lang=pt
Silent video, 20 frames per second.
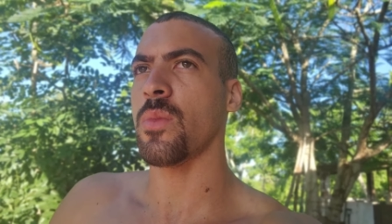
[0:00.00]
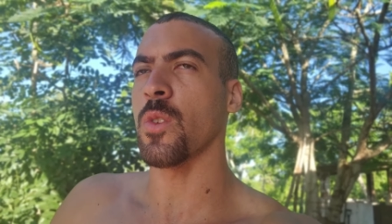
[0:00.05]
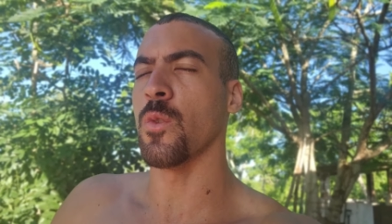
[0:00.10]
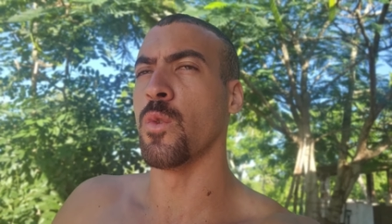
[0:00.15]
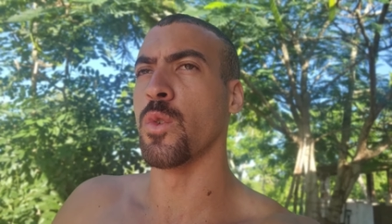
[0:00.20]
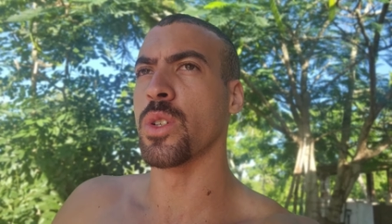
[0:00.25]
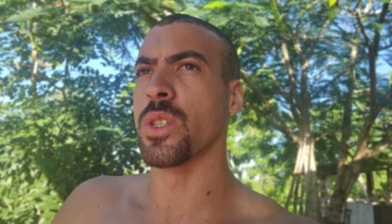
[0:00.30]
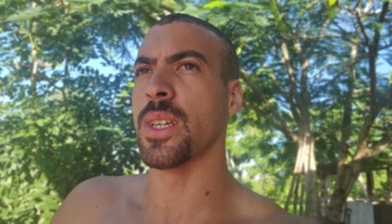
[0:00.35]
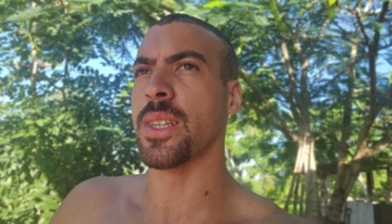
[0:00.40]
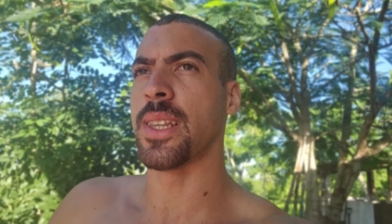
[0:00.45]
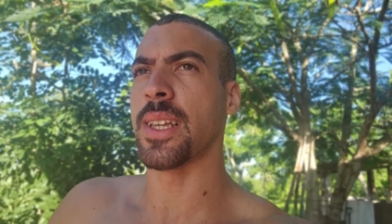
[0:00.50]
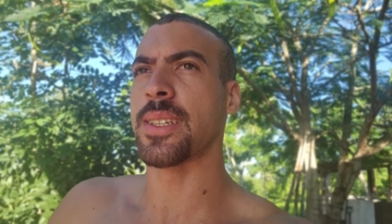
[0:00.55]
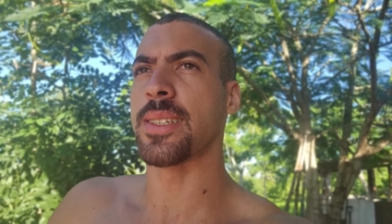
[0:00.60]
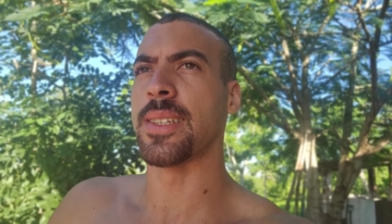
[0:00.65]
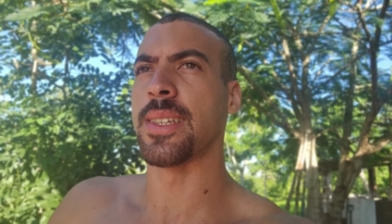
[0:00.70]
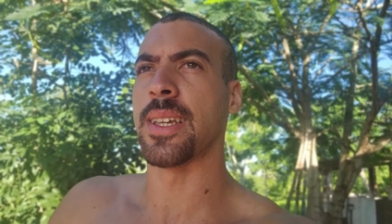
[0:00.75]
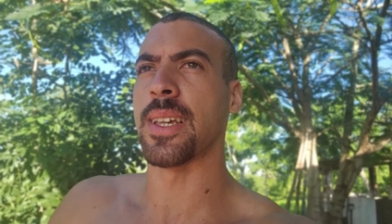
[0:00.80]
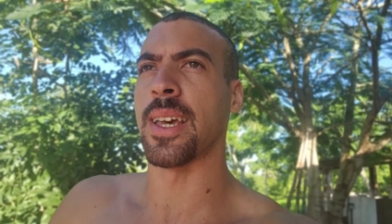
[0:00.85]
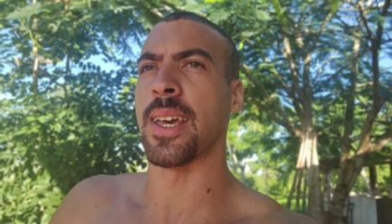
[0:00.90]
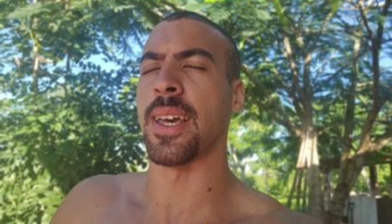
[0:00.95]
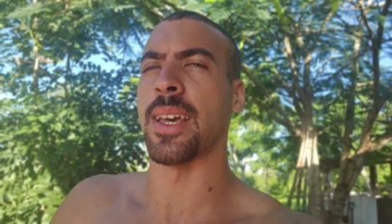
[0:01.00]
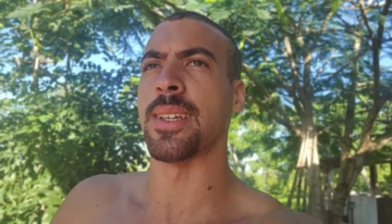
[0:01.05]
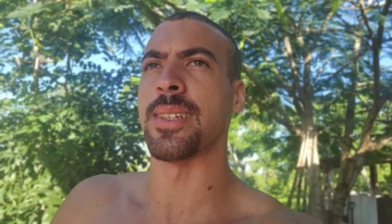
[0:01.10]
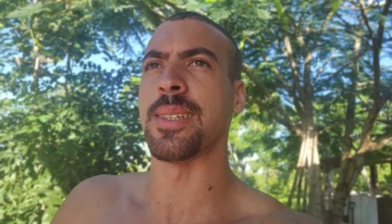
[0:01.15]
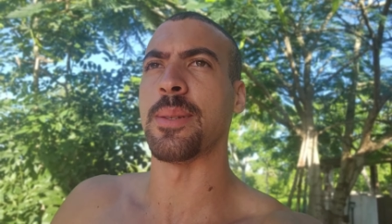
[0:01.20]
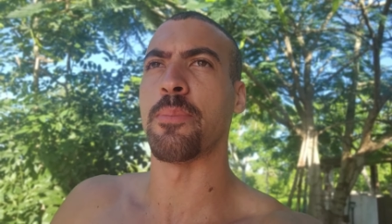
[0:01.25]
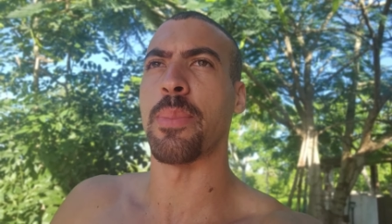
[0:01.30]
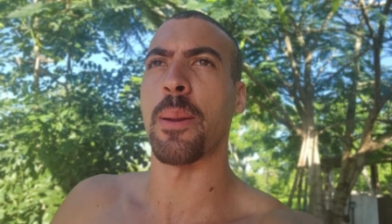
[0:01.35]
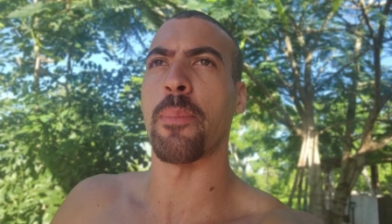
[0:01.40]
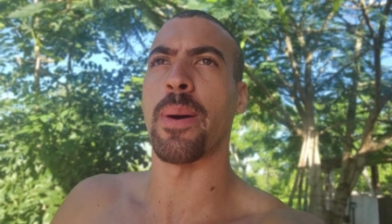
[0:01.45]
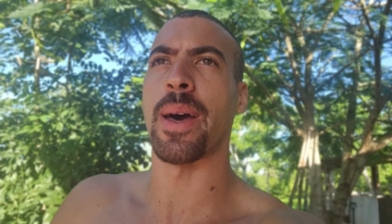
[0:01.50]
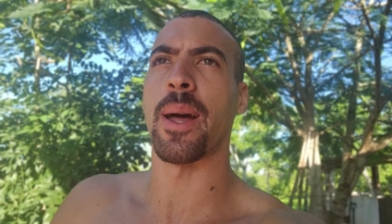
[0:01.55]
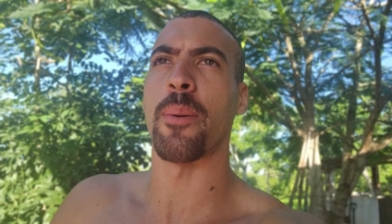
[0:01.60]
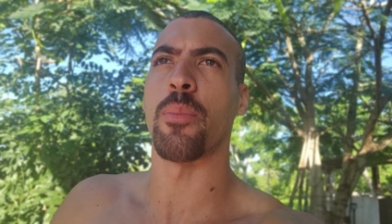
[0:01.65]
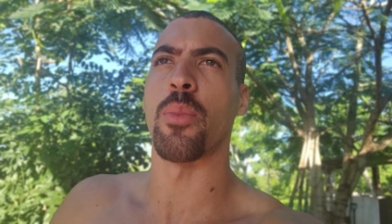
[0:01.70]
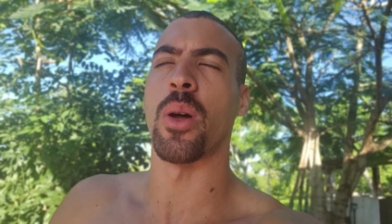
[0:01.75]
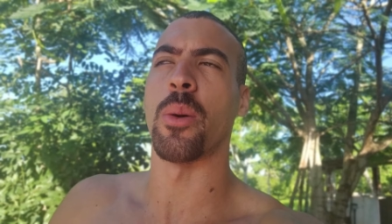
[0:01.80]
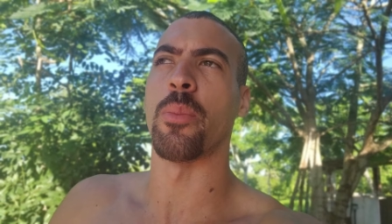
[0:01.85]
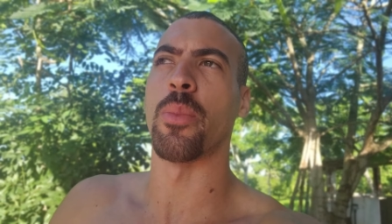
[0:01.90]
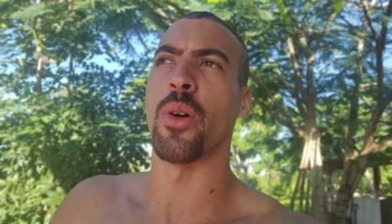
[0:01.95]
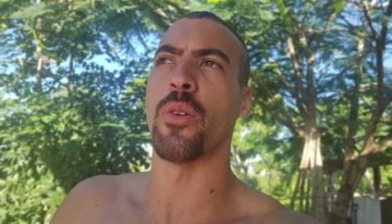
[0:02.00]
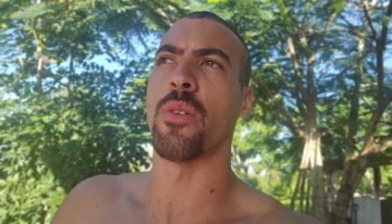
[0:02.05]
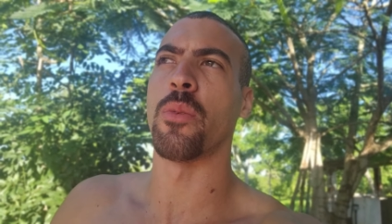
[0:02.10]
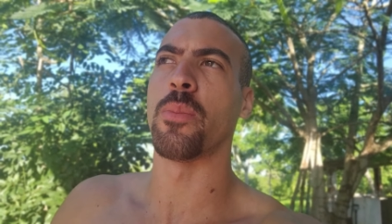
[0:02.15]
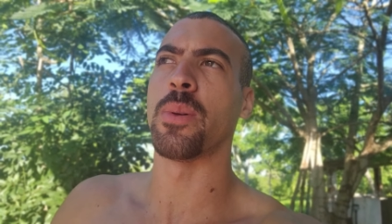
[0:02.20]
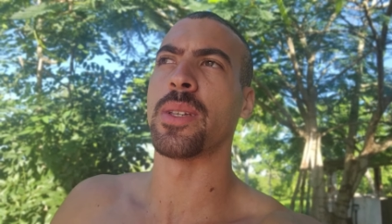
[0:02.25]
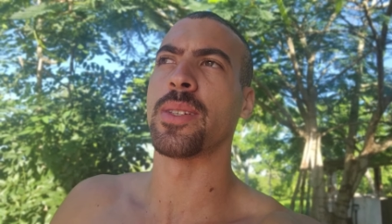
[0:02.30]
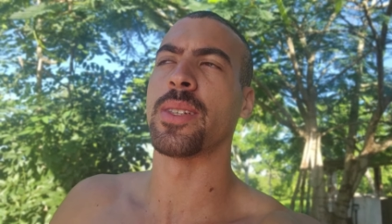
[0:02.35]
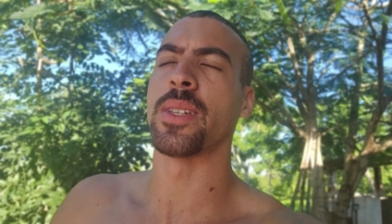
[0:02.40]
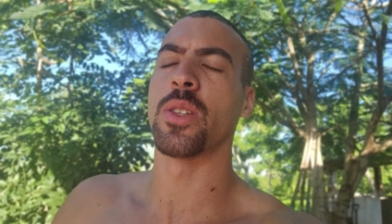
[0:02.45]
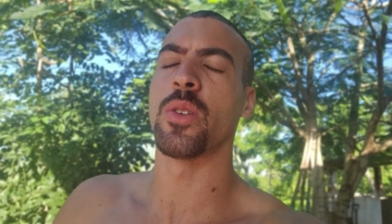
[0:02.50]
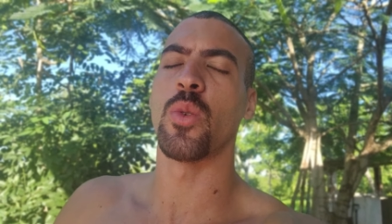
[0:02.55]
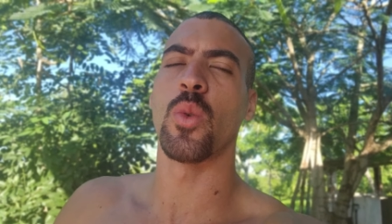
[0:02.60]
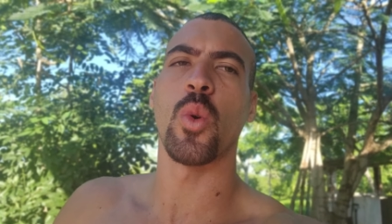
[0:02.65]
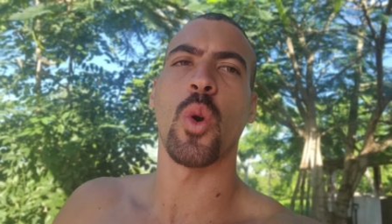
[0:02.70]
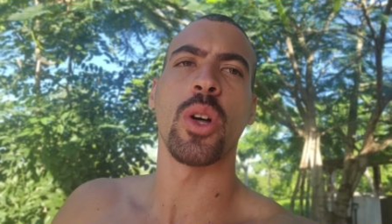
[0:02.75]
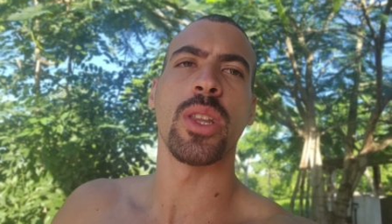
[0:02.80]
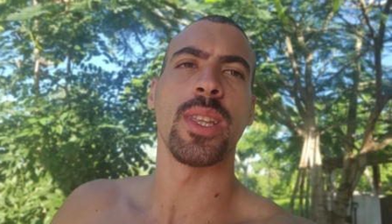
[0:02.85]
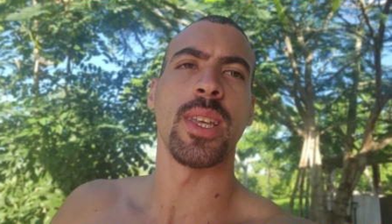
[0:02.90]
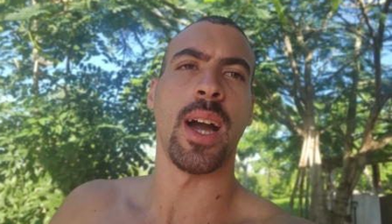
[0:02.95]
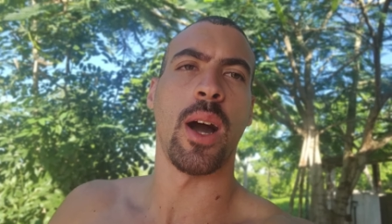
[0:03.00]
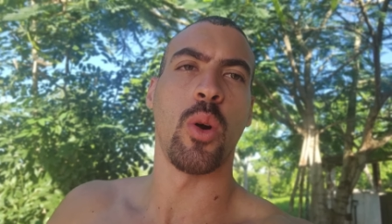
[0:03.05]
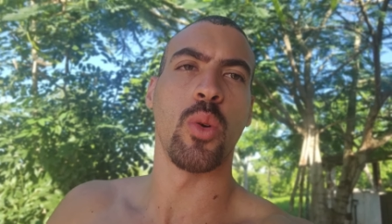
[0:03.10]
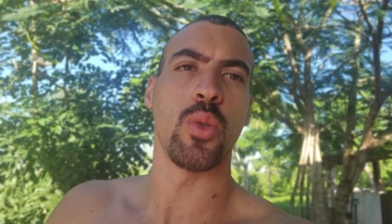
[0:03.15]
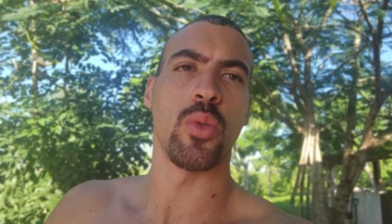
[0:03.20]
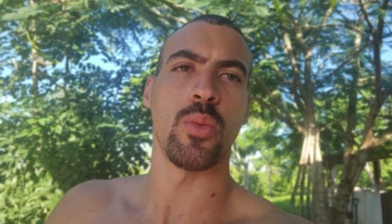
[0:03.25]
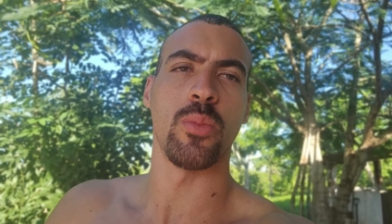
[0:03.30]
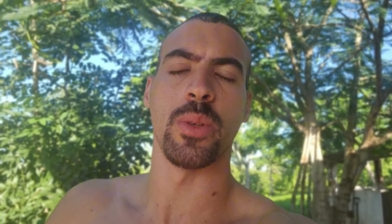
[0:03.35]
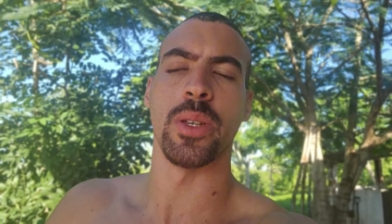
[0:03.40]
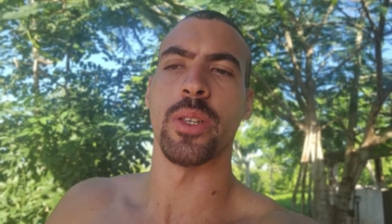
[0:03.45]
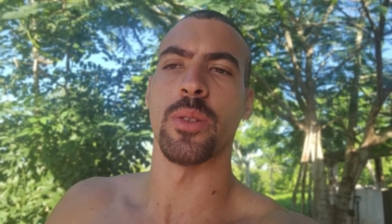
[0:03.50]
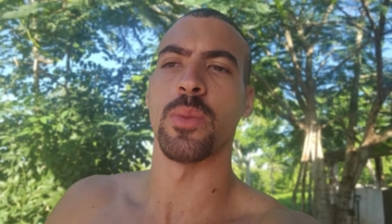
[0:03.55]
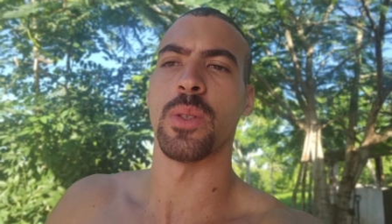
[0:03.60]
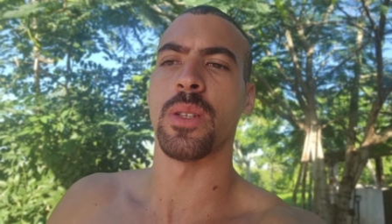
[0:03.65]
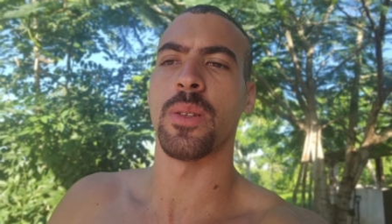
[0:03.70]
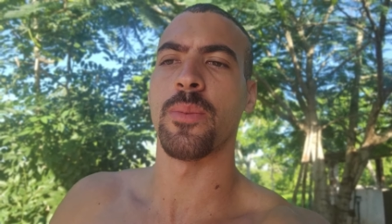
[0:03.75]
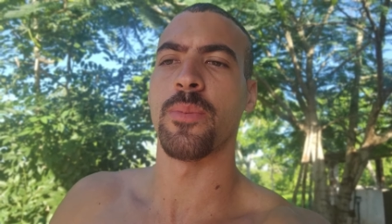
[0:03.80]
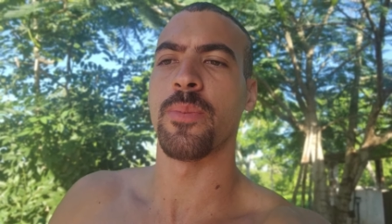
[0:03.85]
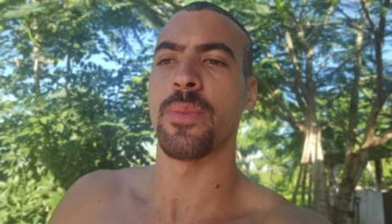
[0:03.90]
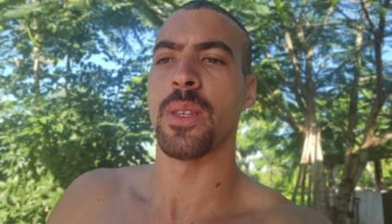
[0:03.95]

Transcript: você tem que é, se preparar para uma prova pensando em um corte alto mesmo. Né?